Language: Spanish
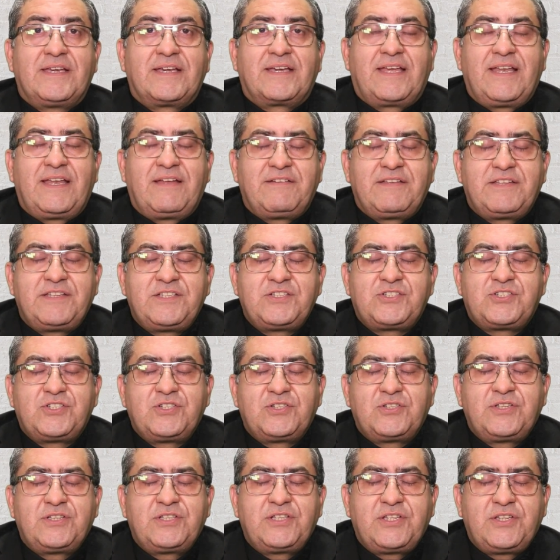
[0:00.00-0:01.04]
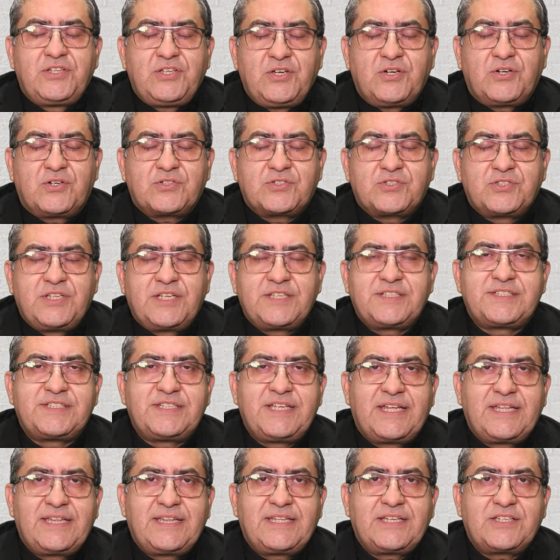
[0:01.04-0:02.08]
Que la bendición de Dios
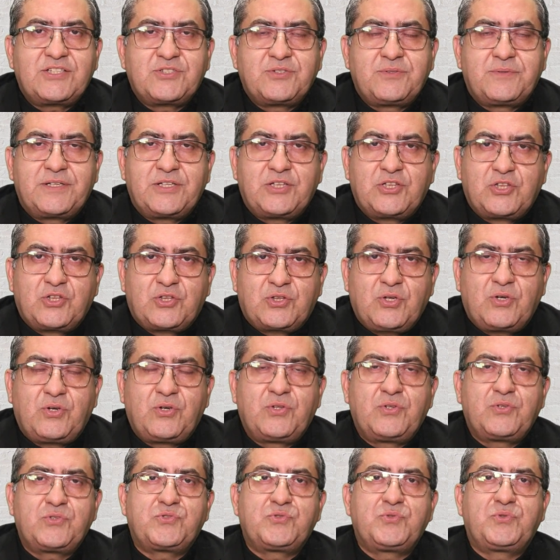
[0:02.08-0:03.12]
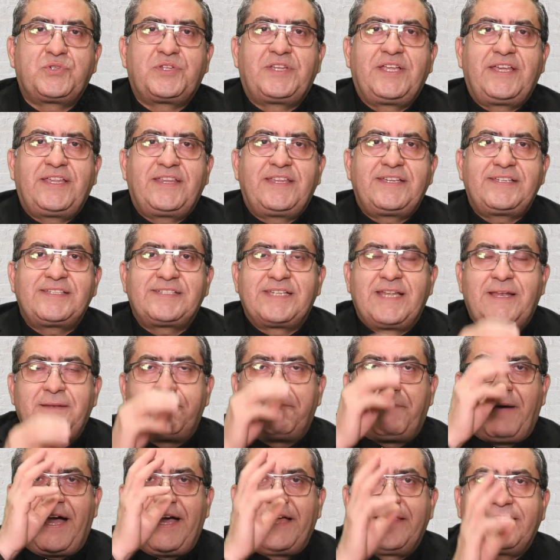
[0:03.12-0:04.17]
descienda sobre todos ustedes, el
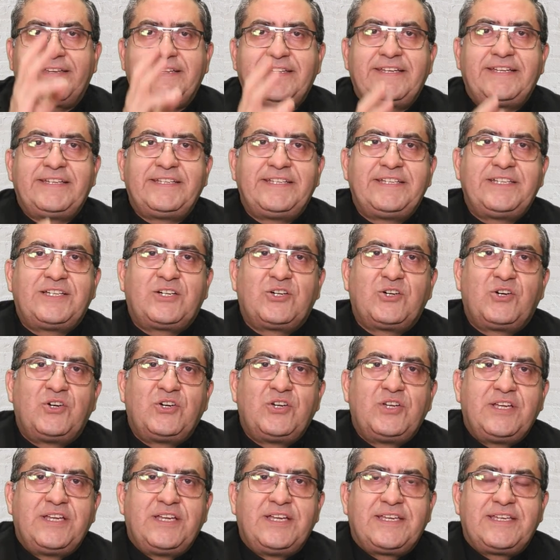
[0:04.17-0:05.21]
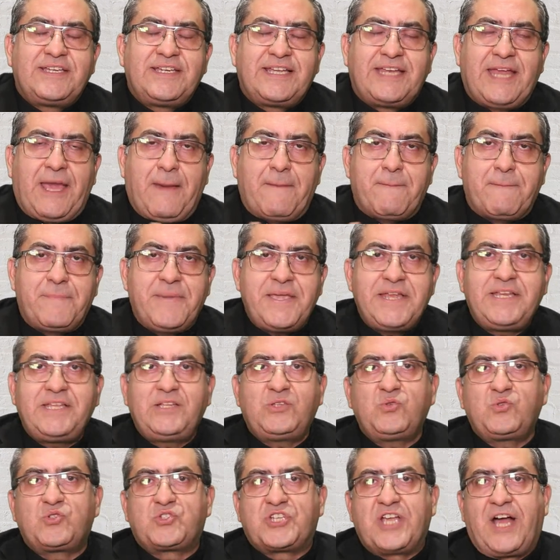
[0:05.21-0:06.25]
Padre y el Hijo y el
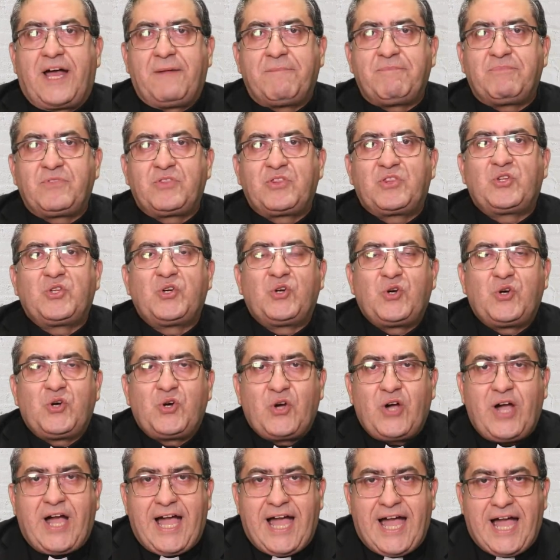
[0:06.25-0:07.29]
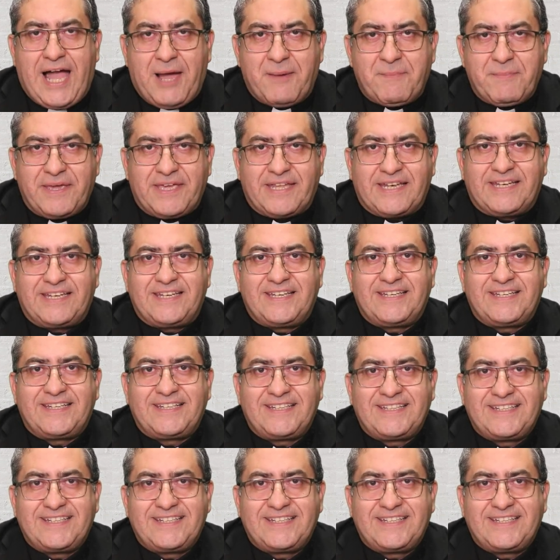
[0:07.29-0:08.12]
Espíritu Santo. Amén.